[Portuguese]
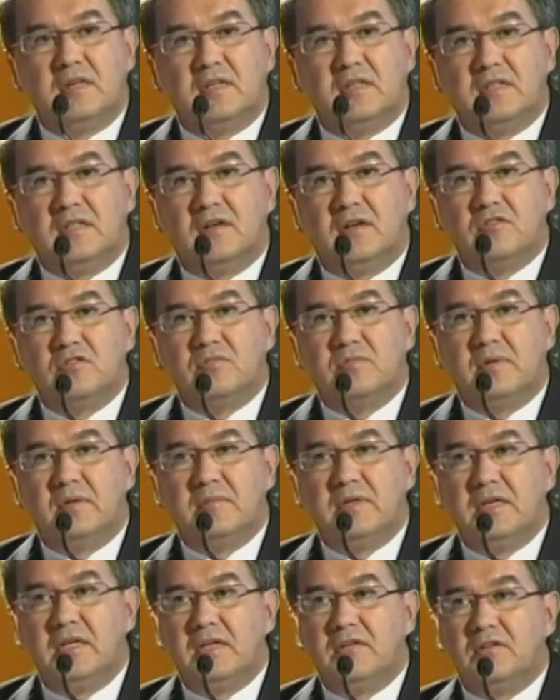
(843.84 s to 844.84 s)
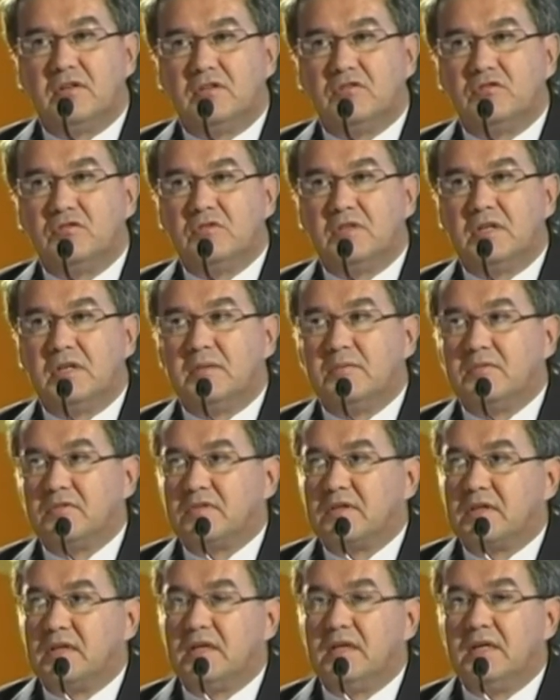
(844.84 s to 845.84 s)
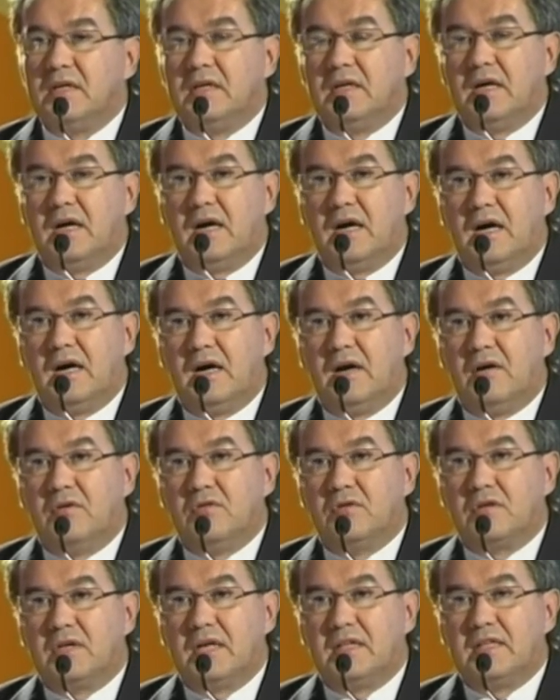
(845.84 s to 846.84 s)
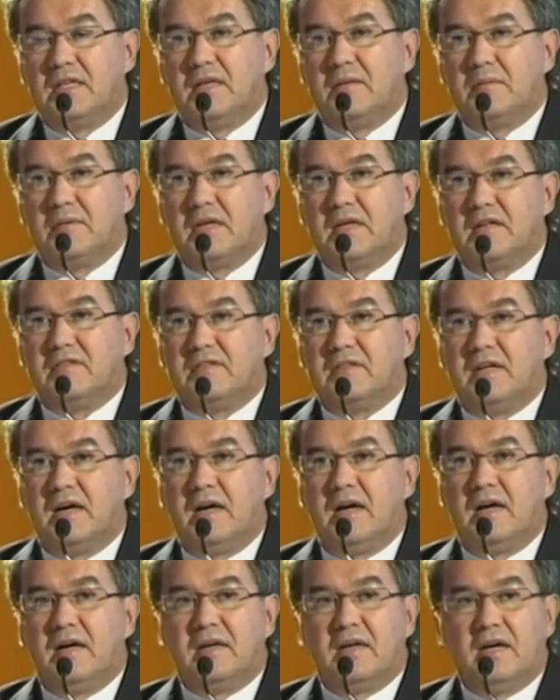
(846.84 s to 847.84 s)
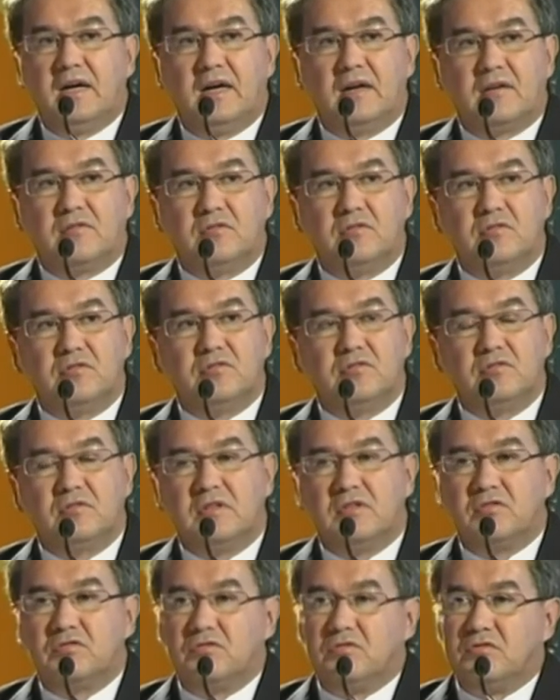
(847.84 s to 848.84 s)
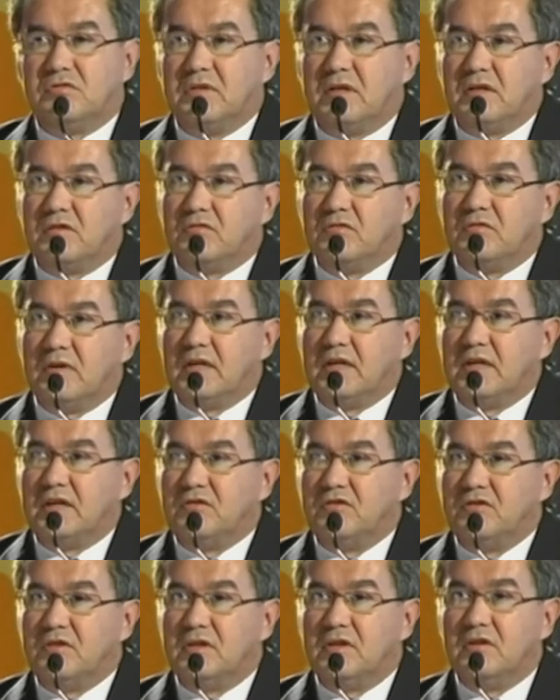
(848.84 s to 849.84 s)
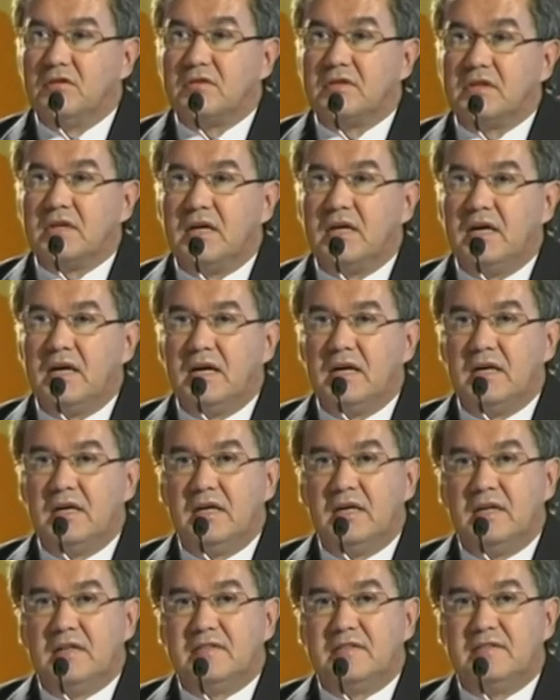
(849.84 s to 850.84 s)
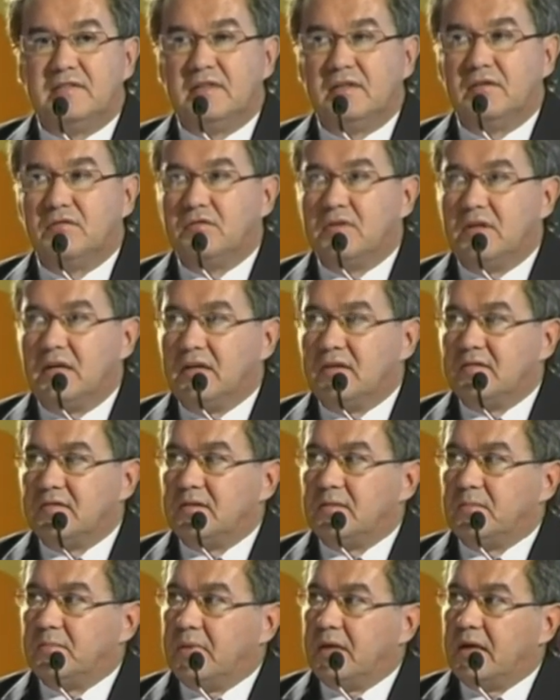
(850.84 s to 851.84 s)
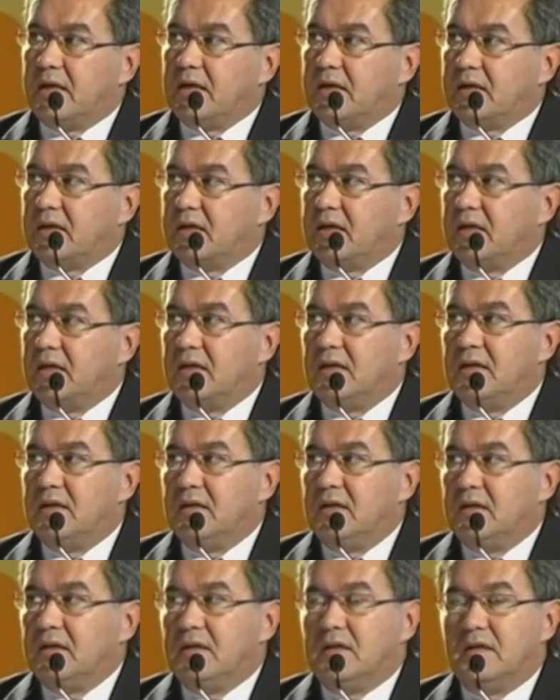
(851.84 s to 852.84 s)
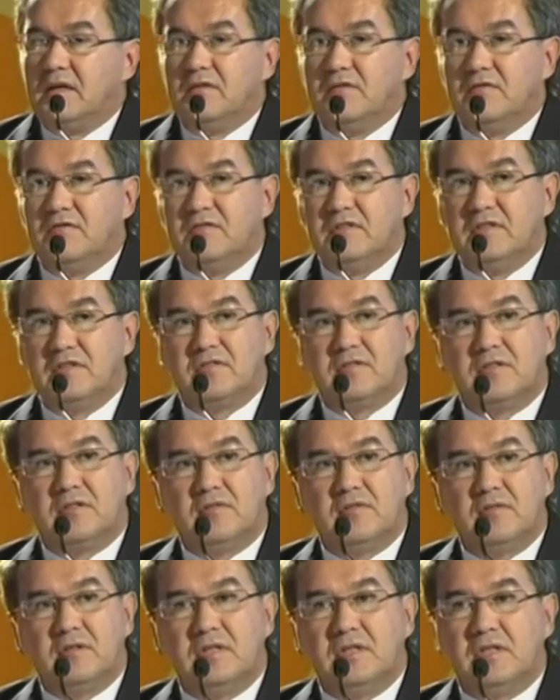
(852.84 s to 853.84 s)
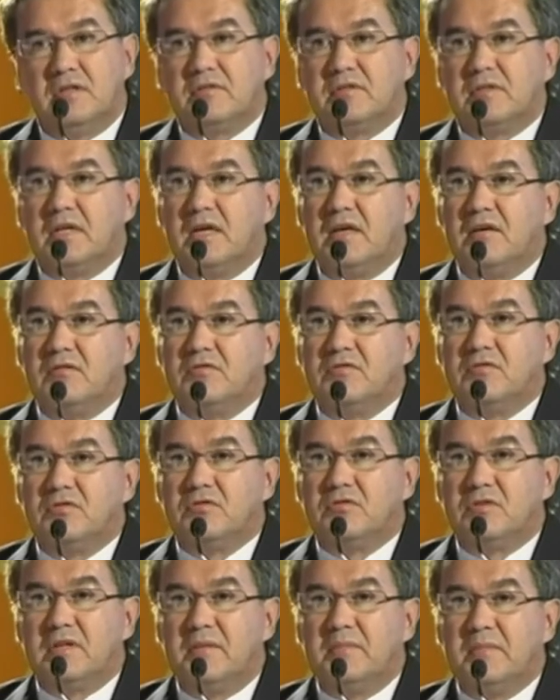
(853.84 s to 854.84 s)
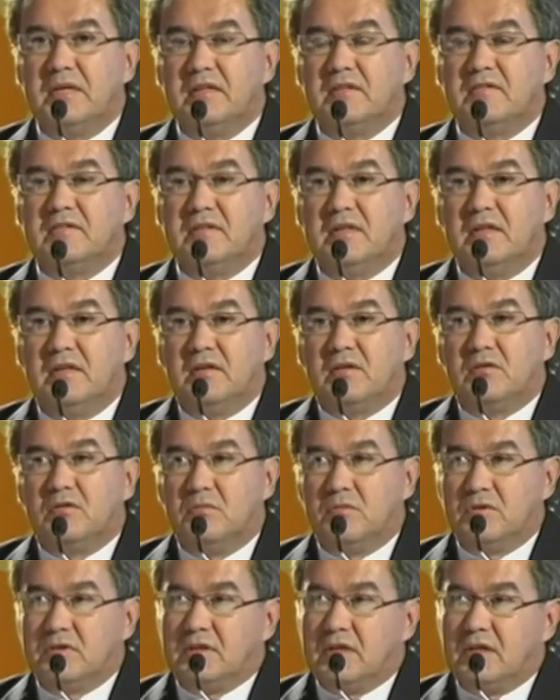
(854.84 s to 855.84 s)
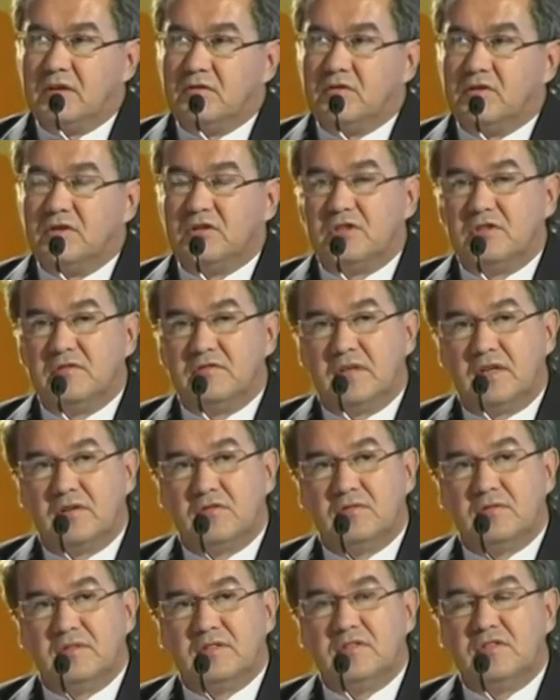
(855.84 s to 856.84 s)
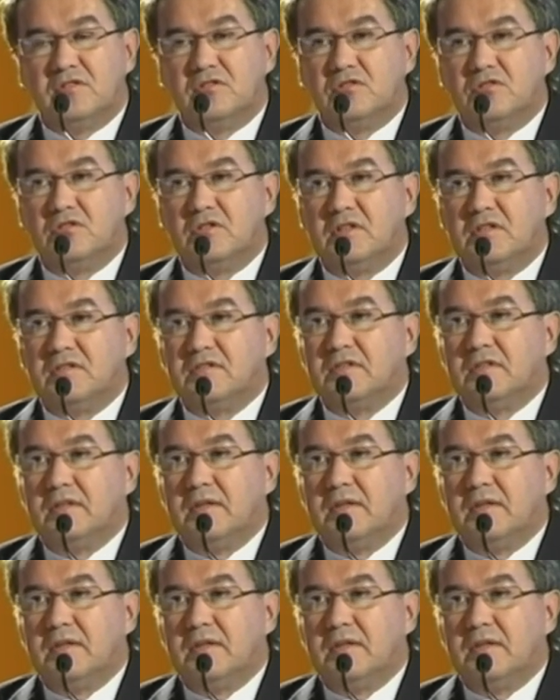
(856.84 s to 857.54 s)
na última milha e nós julgamos que o que a Telebrás dá é, com, os, com a, a, sua rede neutra é segurança para que invistam e não tenham futuramente, como tem hoje em algumas regiões,